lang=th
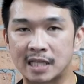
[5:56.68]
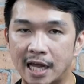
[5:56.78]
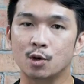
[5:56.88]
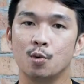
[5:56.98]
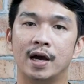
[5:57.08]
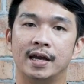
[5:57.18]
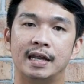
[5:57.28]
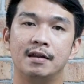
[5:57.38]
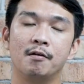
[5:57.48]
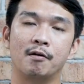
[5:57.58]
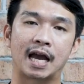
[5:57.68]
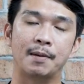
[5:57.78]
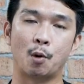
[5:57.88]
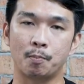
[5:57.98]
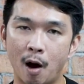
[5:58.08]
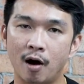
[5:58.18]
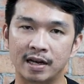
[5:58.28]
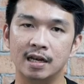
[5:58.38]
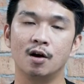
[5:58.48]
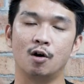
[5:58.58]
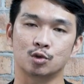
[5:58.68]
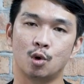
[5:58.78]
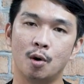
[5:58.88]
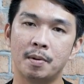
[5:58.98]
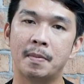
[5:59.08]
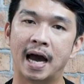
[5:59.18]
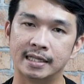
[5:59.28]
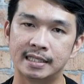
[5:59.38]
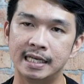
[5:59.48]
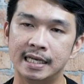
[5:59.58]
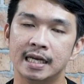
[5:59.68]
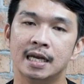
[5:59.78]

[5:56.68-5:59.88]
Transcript: ทุกท่านด้วย ในเรื่องของการปกป้องในเรื่องของตัวงบประมาณที่